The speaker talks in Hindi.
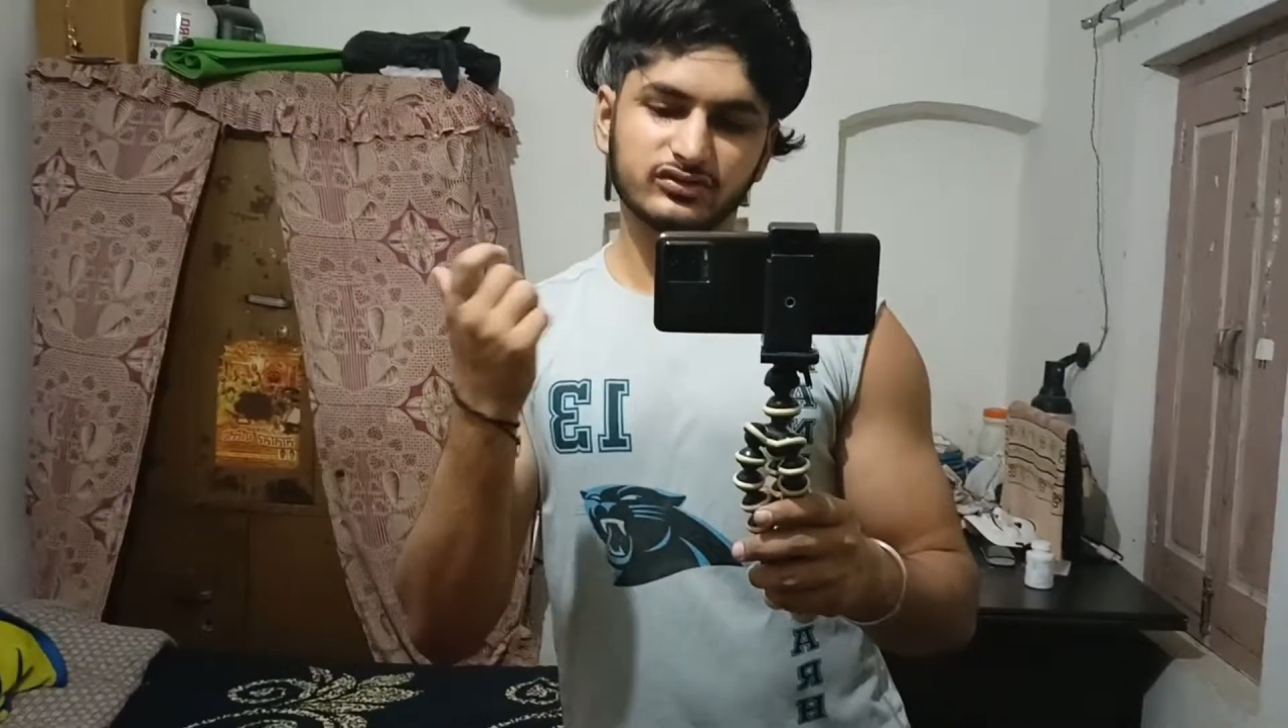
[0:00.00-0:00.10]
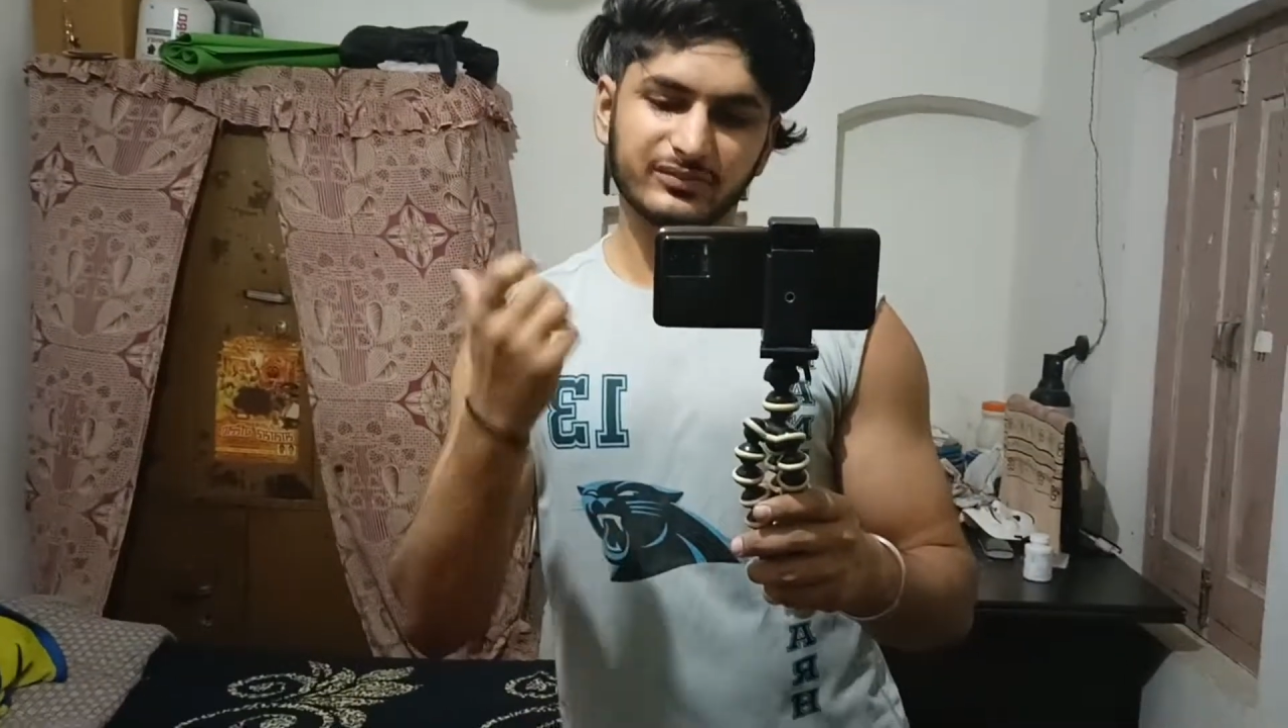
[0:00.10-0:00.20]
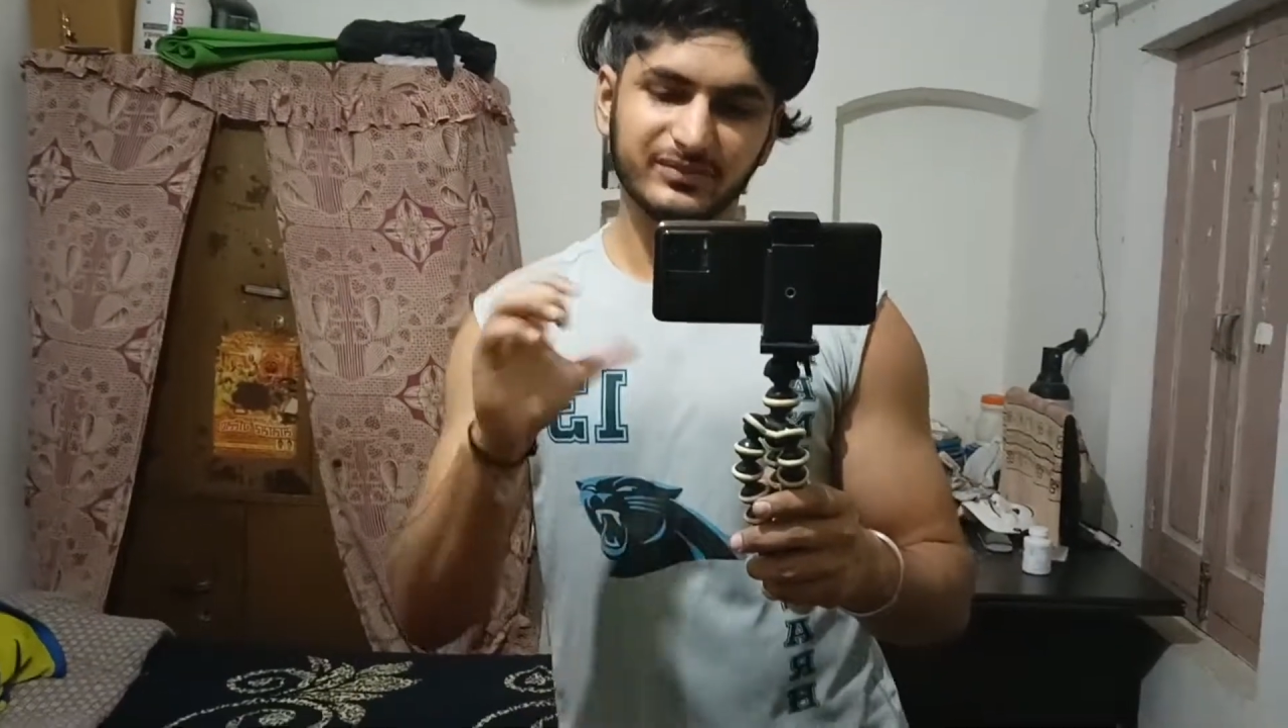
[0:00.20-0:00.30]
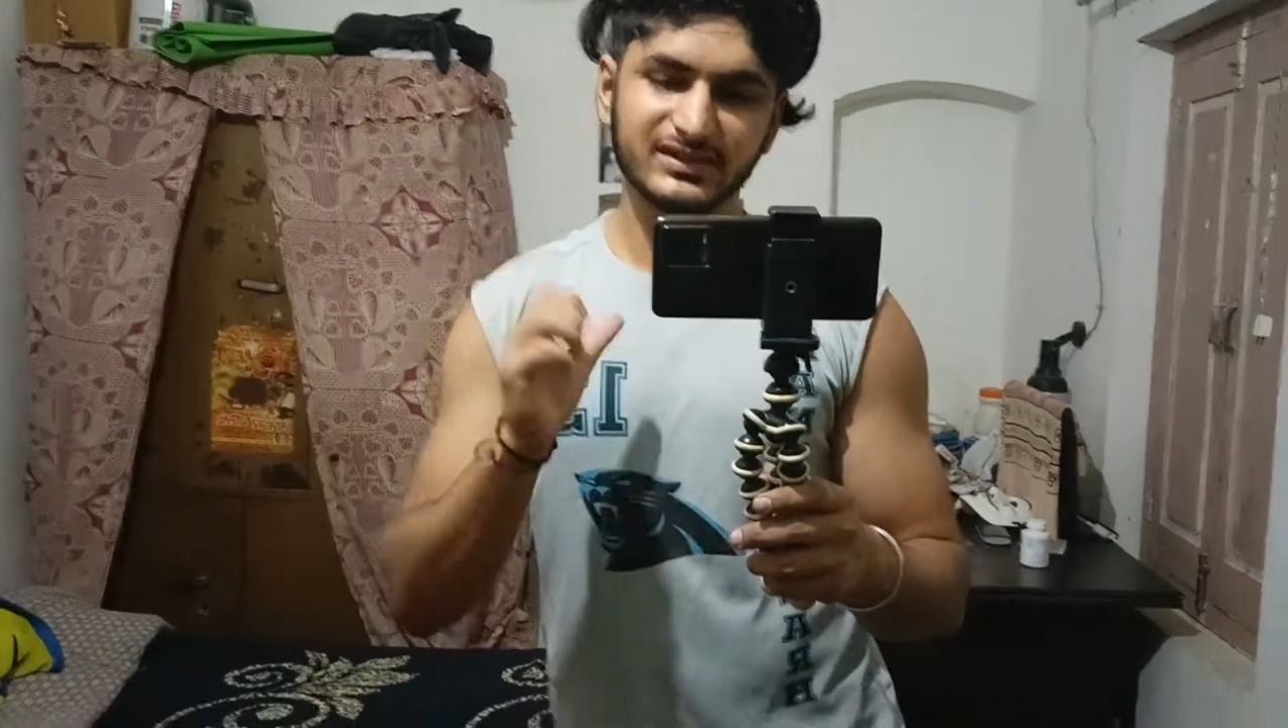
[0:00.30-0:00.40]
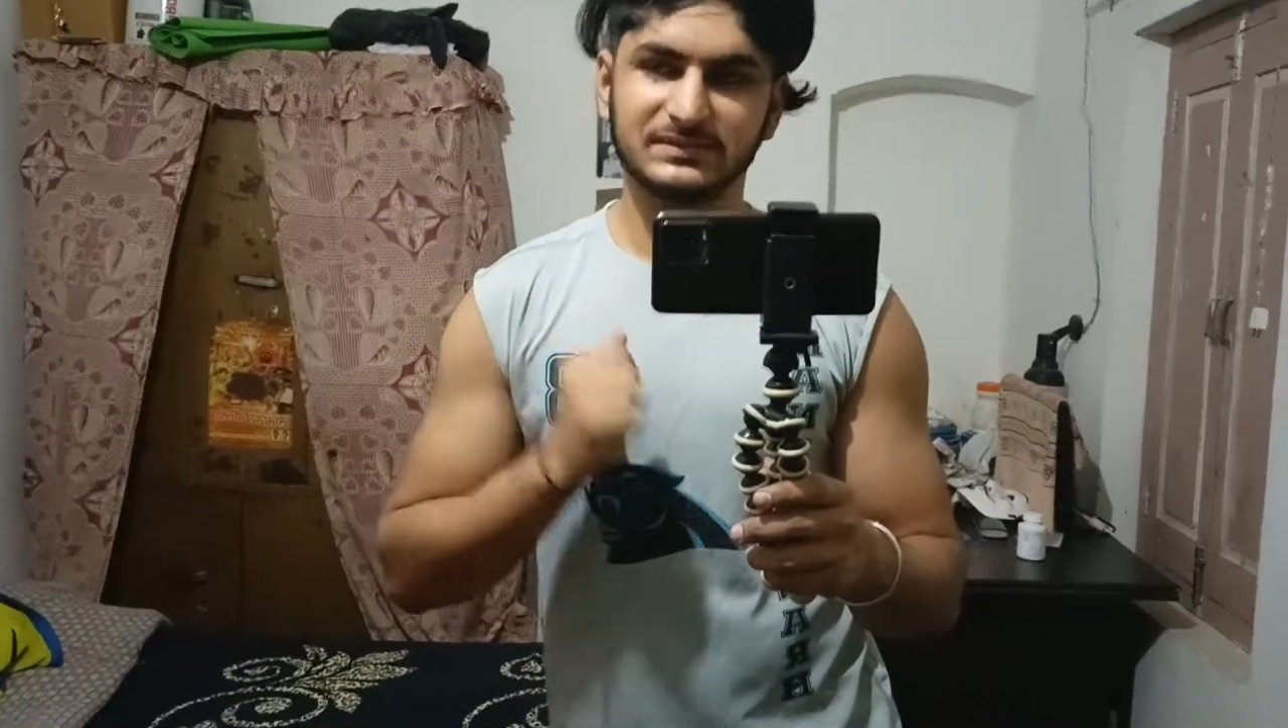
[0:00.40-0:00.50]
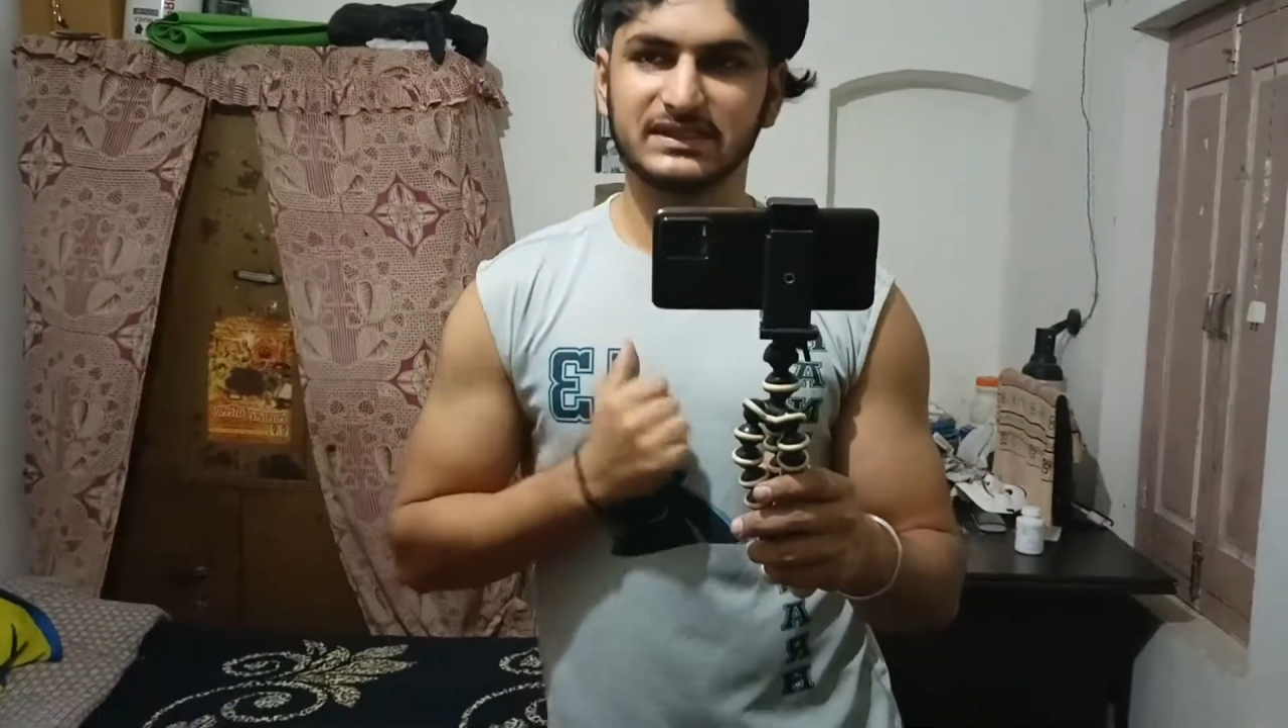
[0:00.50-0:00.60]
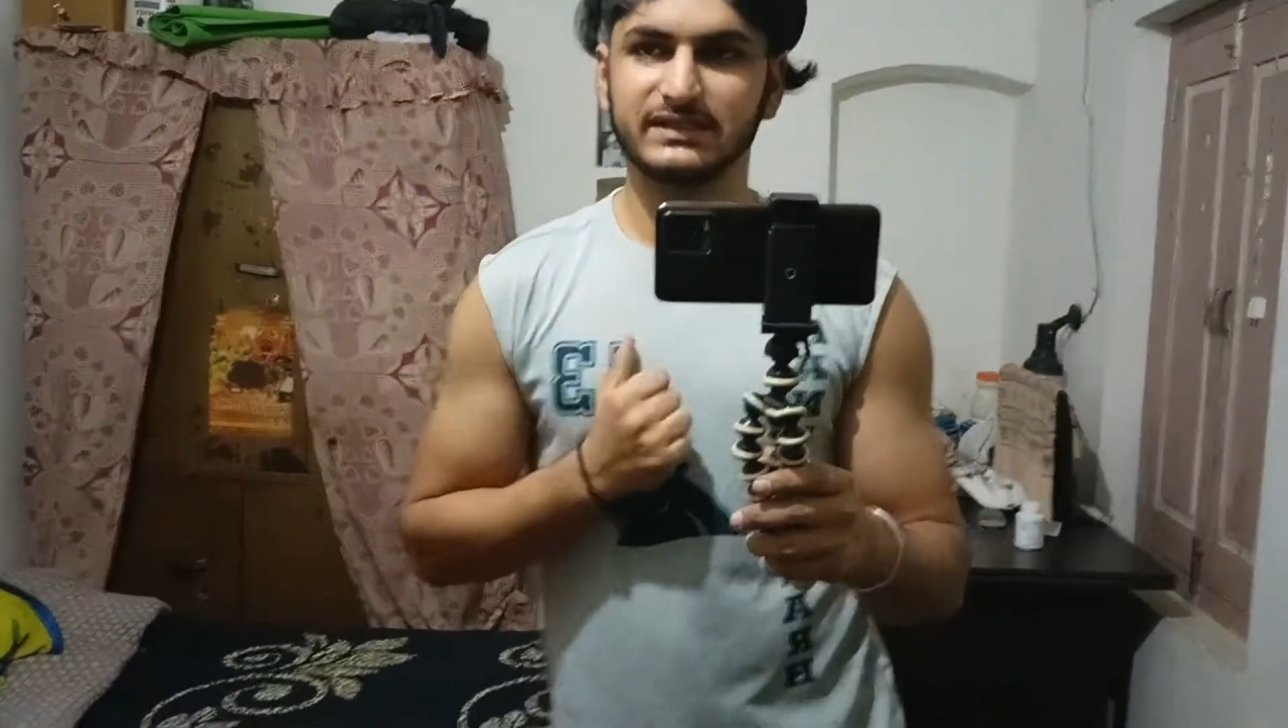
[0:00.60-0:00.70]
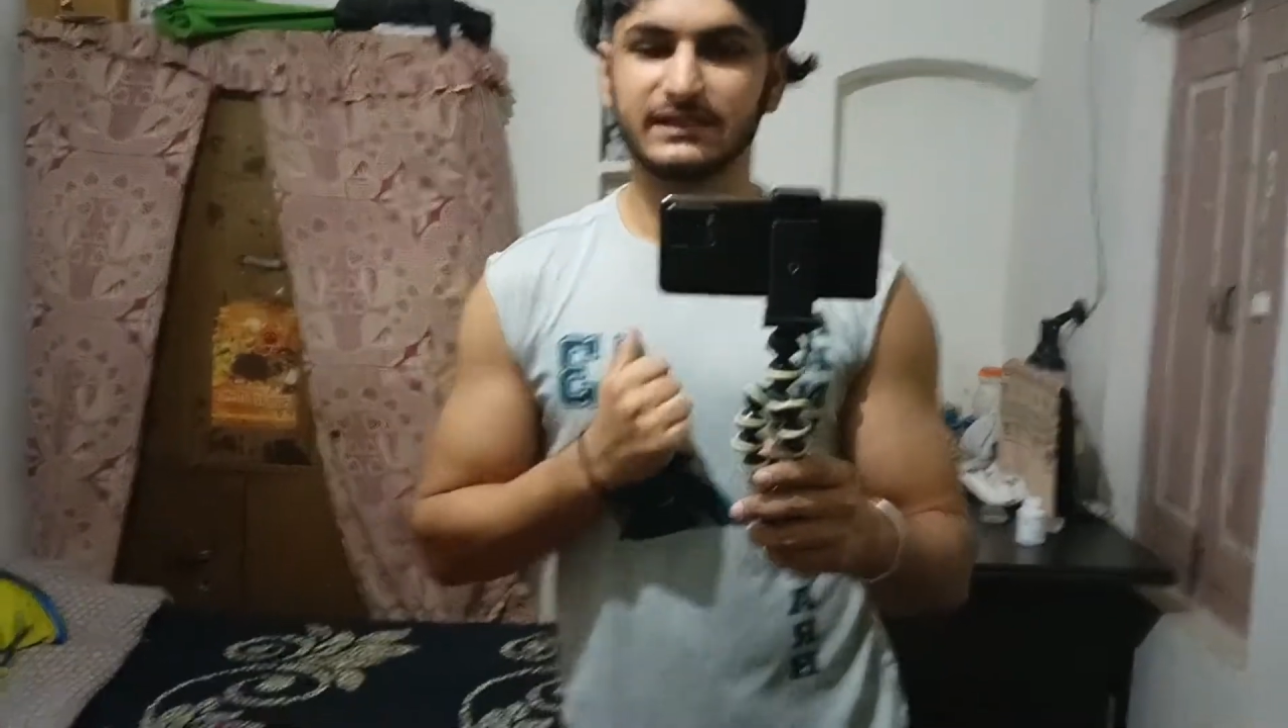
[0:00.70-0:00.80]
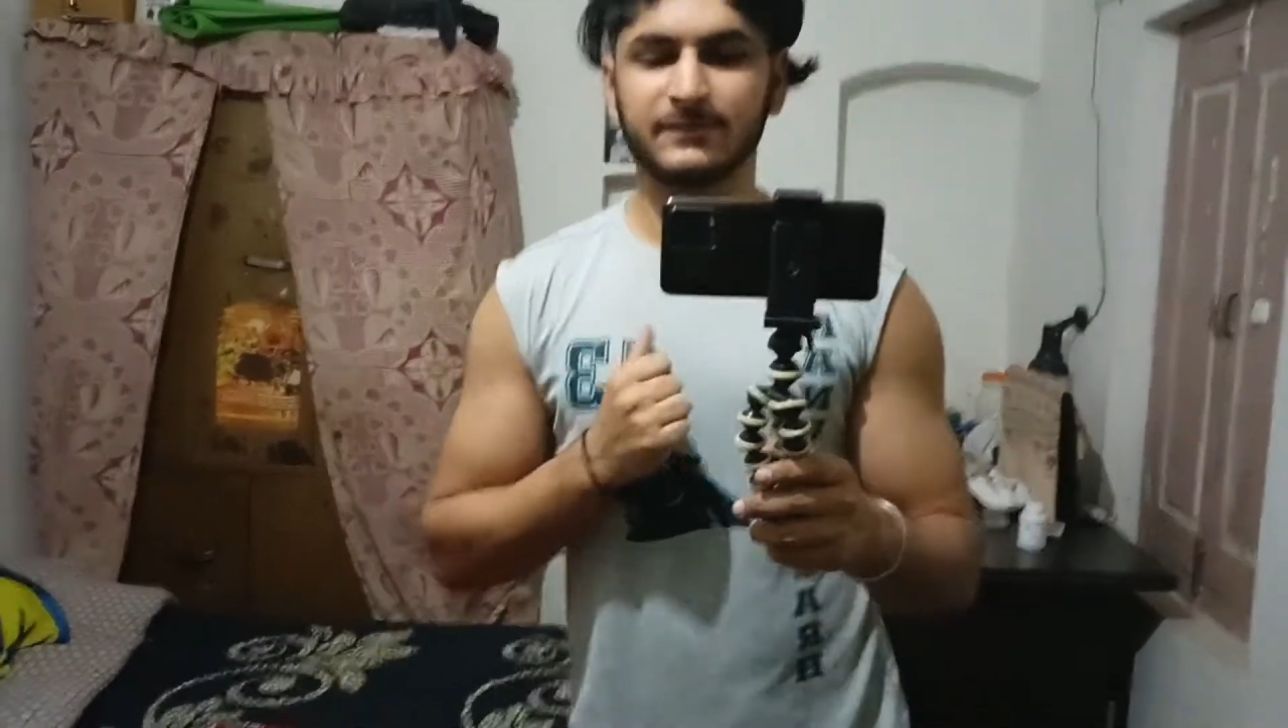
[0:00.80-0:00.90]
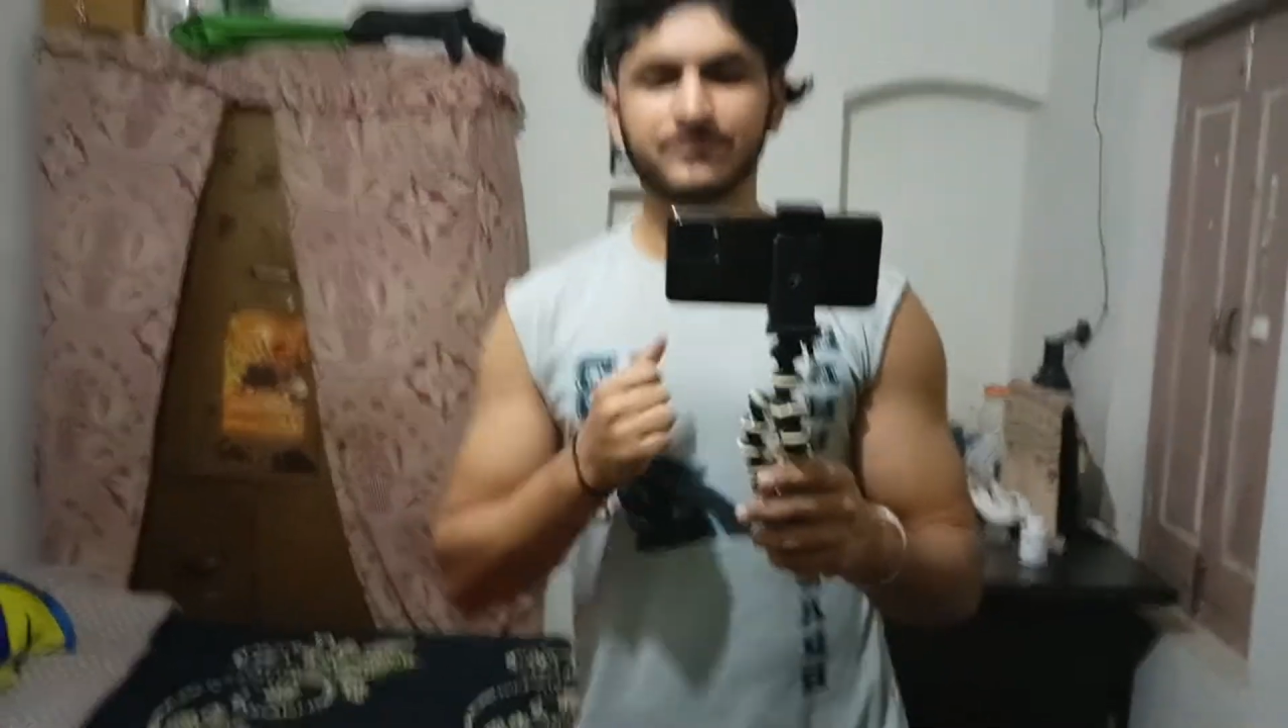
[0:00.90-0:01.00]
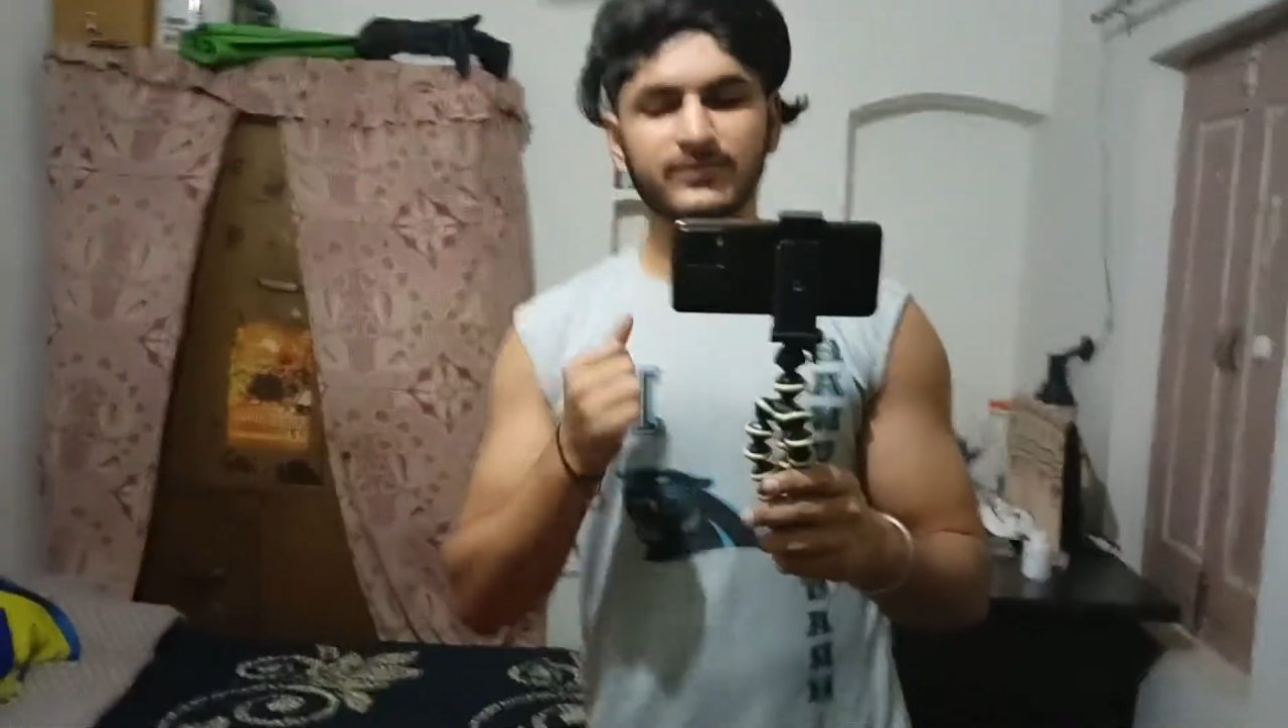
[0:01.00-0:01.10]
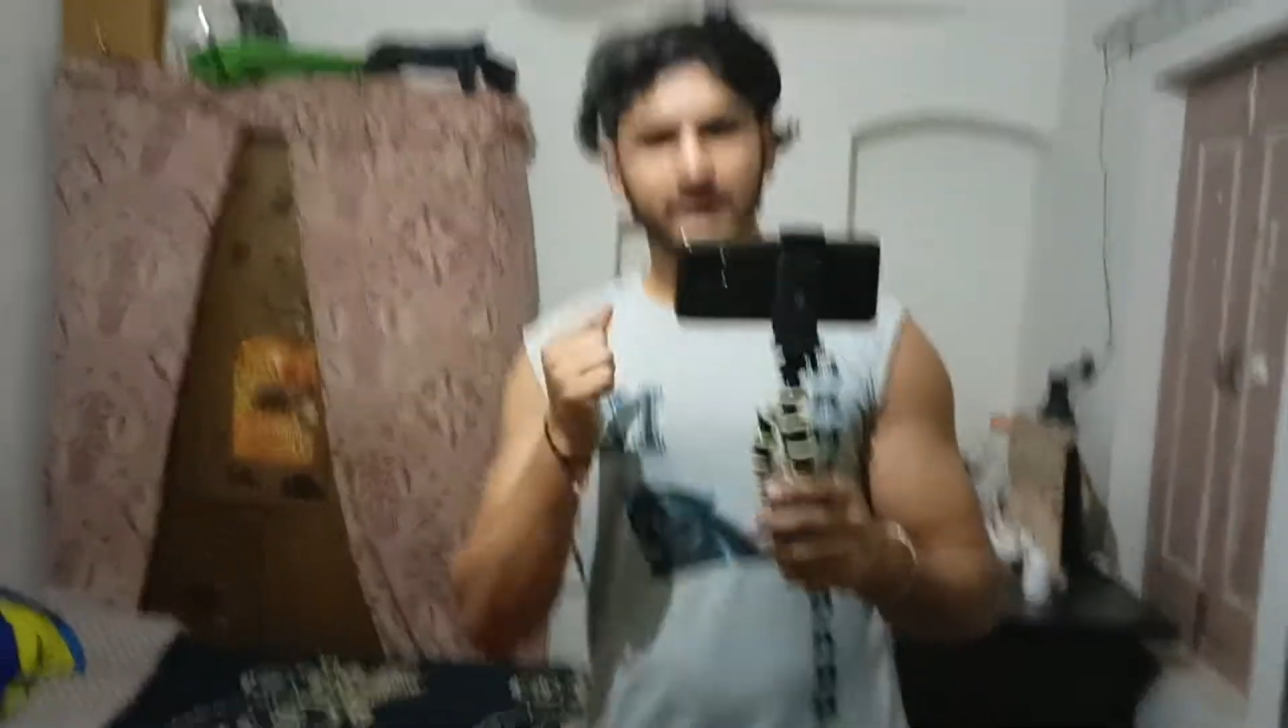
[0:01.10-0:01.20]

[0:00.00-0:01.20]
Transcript: तो धब्बे जम जाते हैं